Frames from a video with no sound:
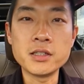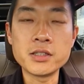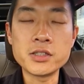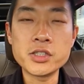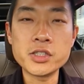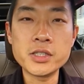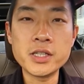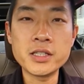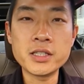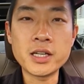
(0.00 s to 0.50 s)

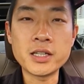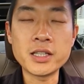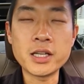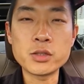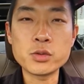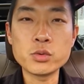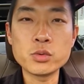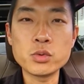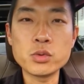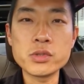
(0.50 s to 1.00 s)
之前唐大
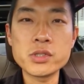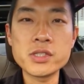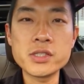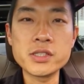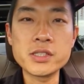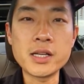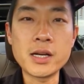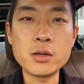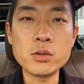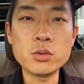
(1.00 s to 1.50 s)
叔多次
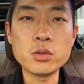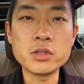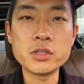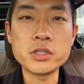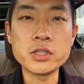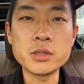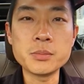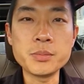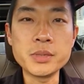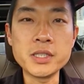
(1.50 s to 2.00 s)
讲过
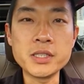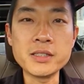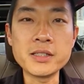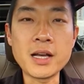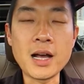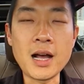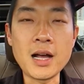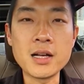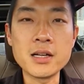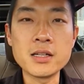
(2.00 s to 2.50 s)
这个皮
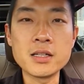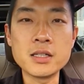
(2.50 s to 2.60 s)
卡，